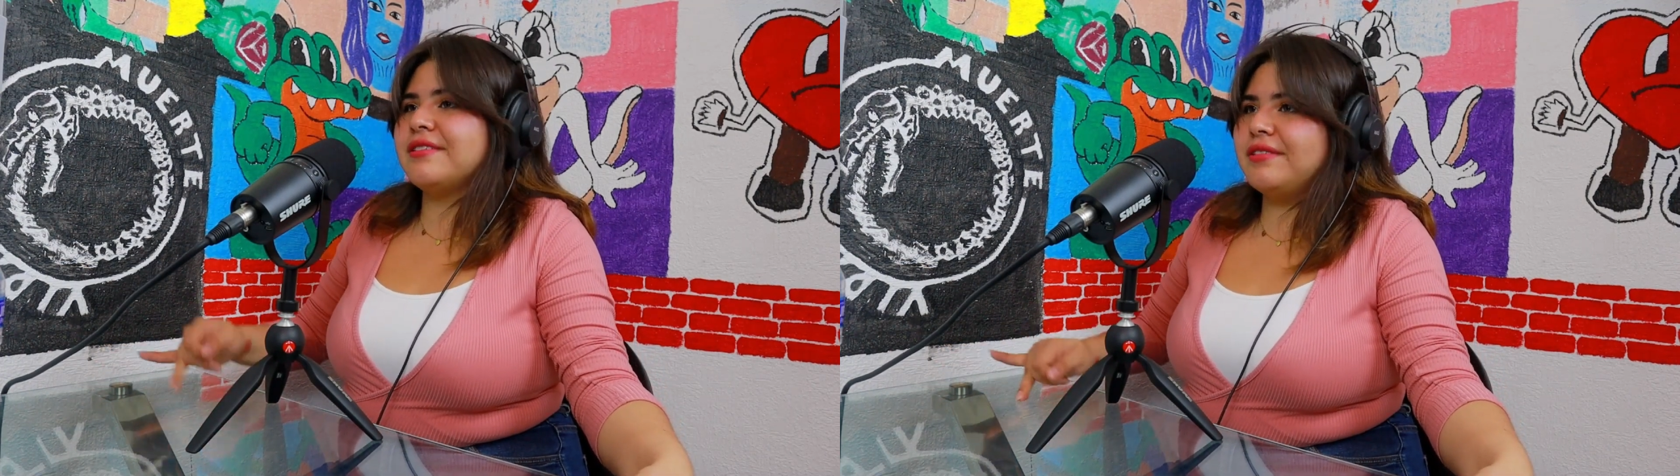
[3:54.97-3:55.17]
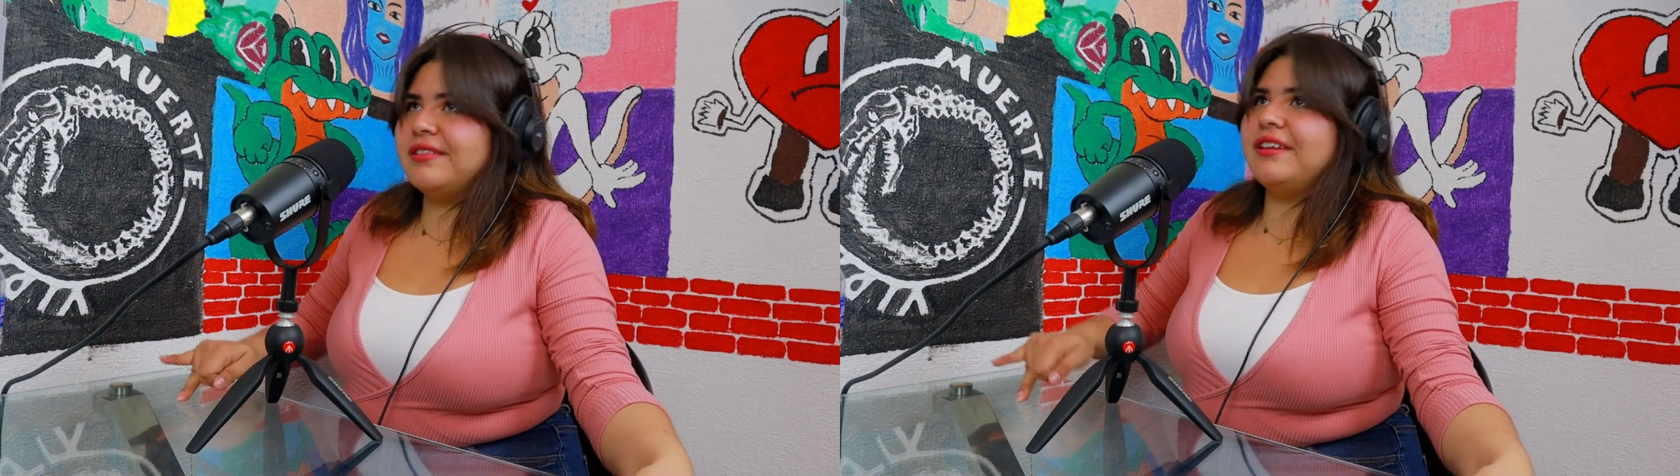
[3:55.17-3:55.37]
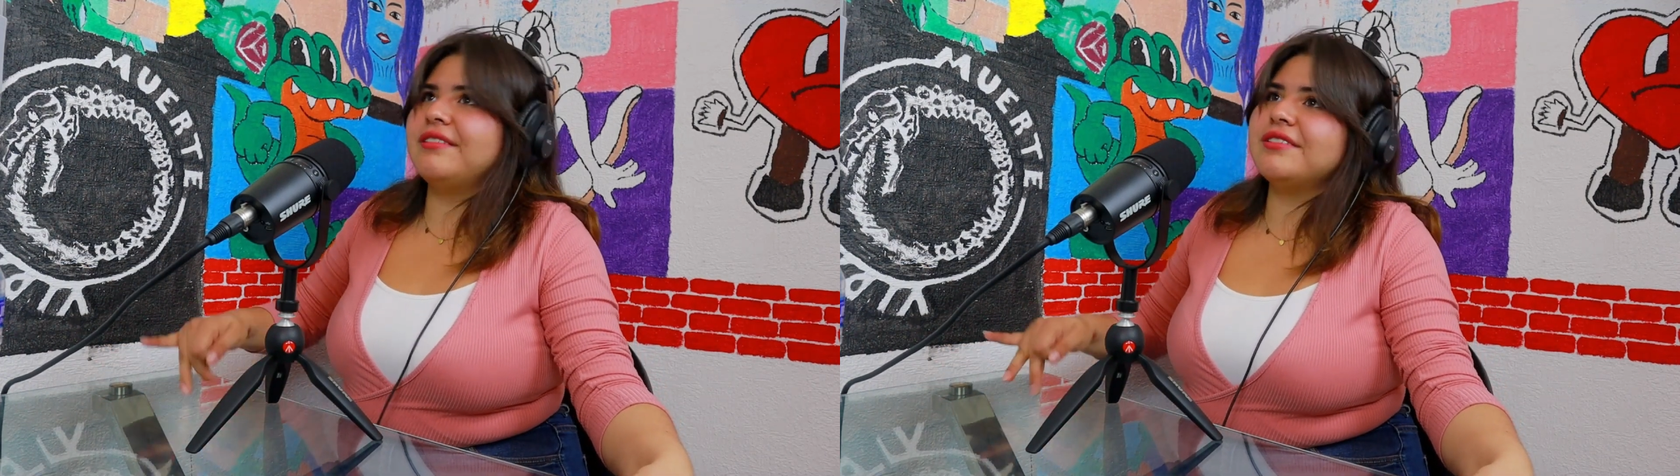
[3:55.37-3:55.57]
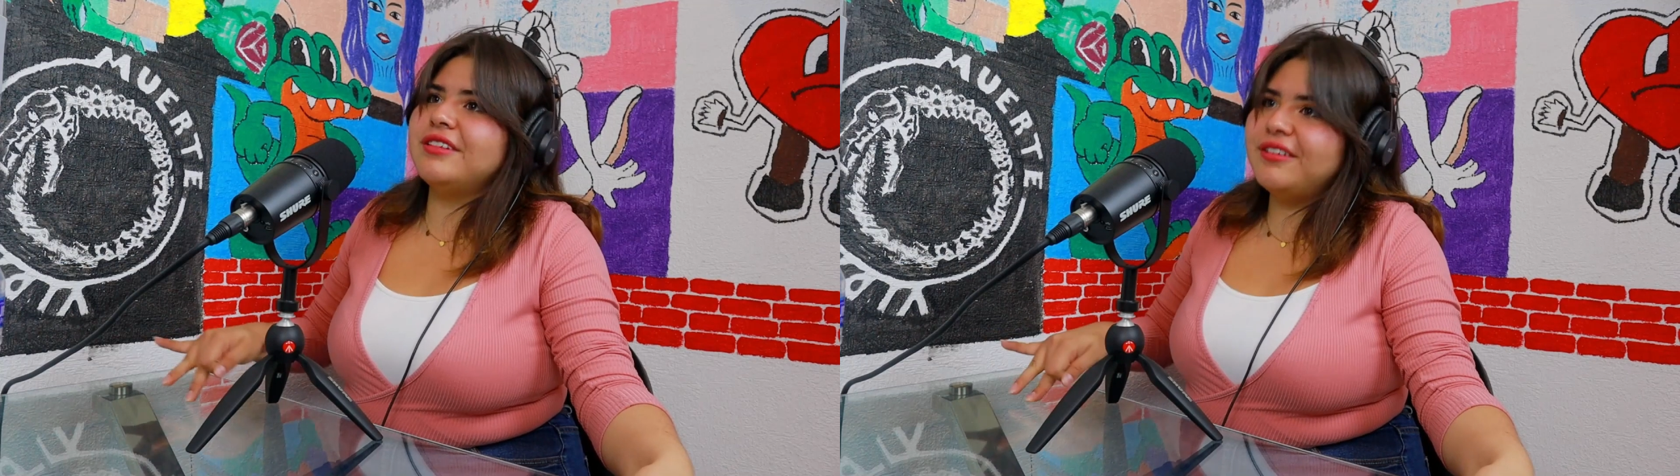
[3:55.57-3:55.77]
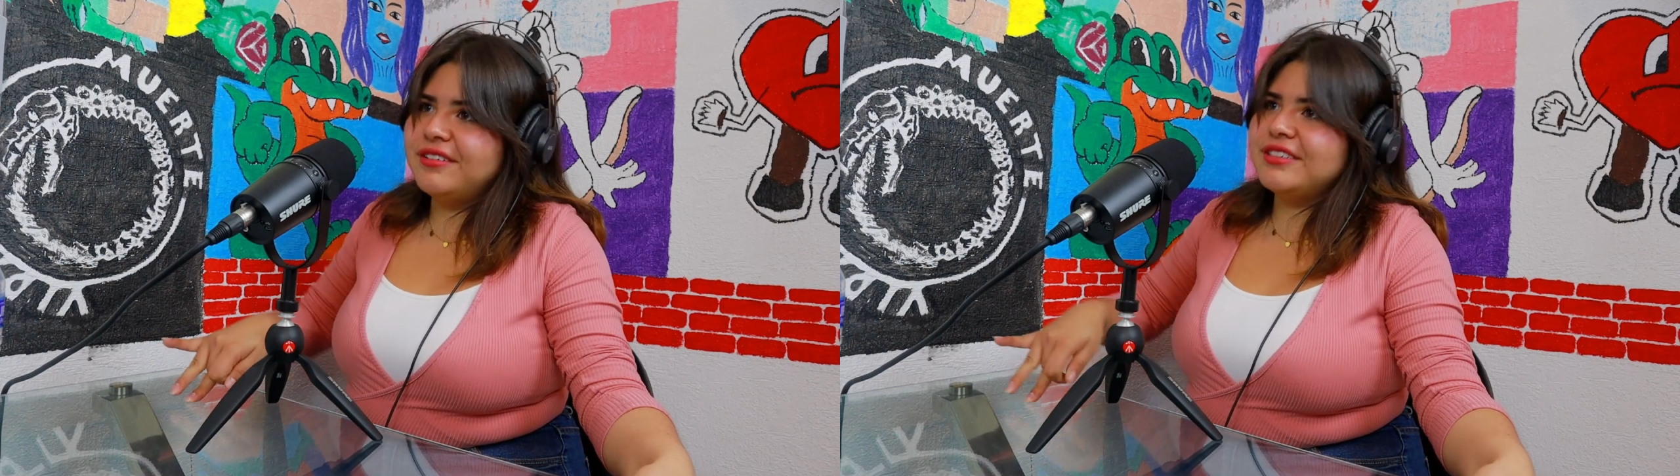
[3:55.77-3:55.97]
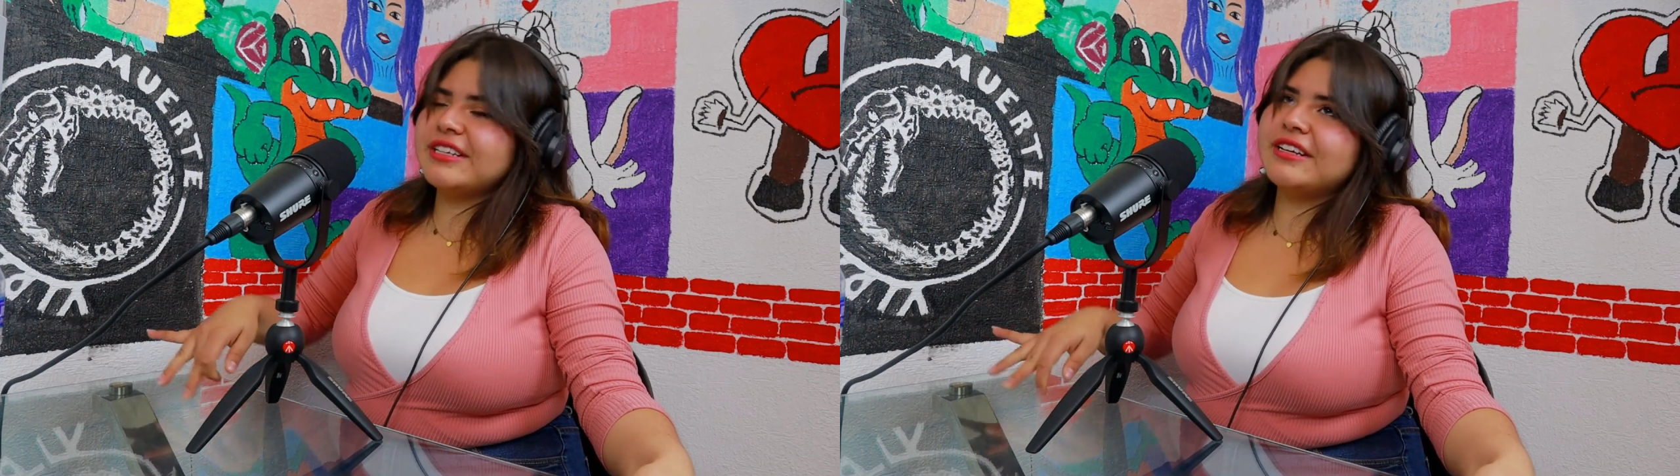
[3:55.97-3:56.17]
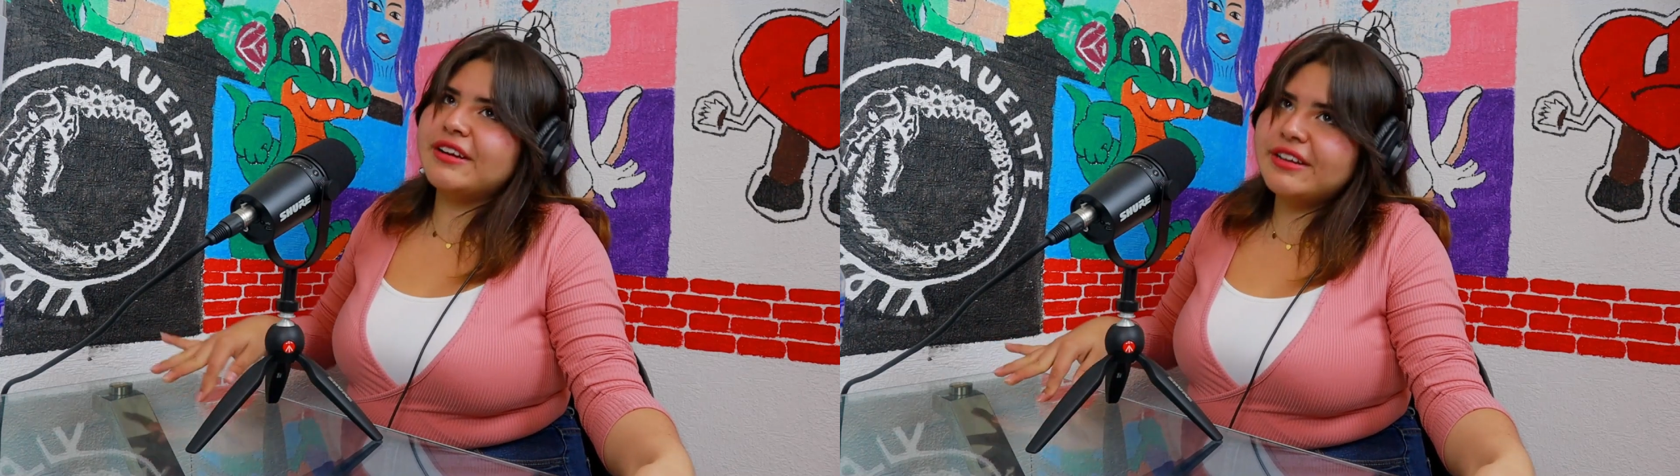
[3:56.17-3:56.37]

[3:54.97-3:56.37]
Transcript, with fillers: códigos, launch,